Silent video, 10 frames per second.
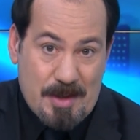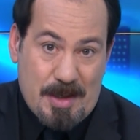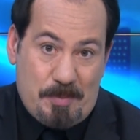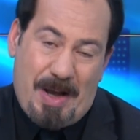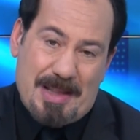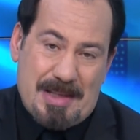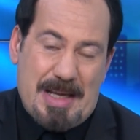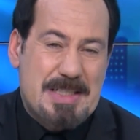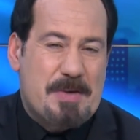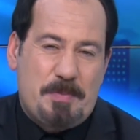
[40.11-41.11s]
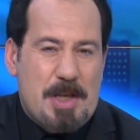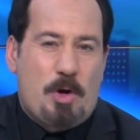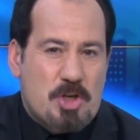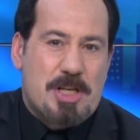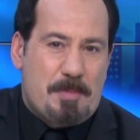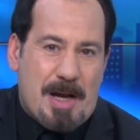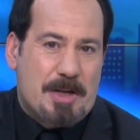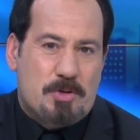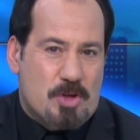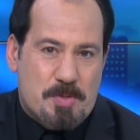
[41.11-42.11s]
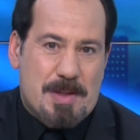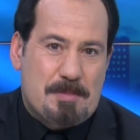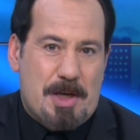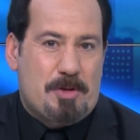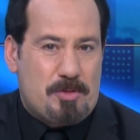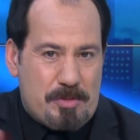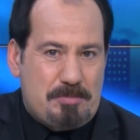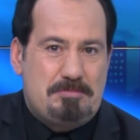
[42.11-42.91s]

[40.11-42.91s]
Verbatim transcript: البعض للاسف من الهوش للماكنتوش مثل ما يقولون